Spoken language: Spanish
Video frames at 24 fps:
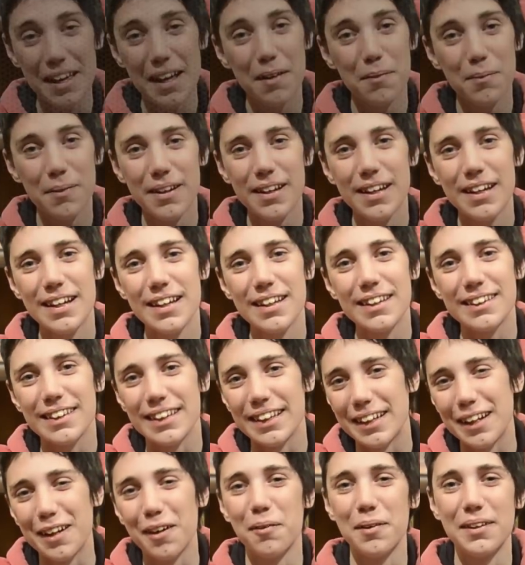Albert,
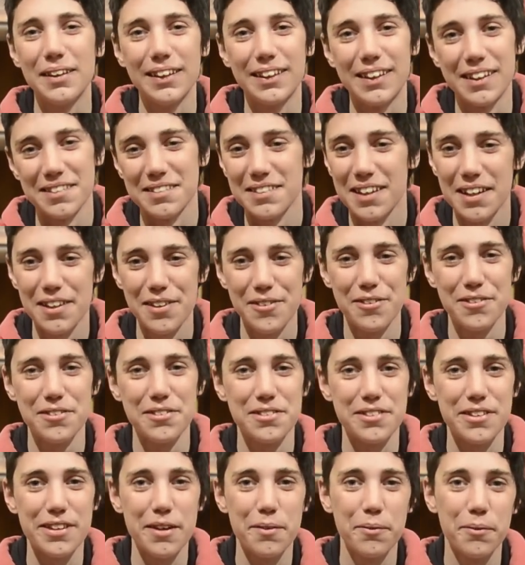tengo 23
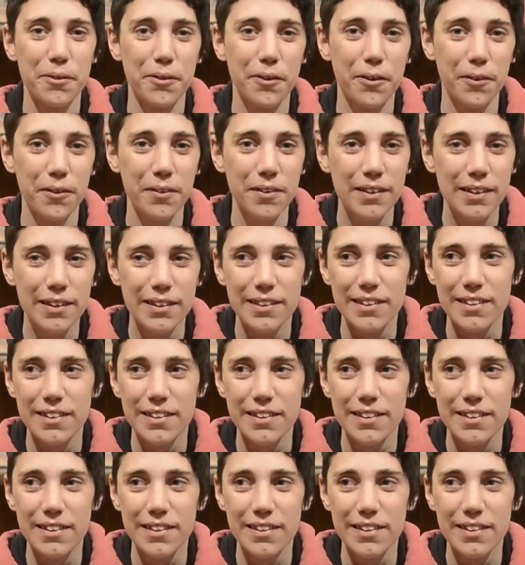años, llevo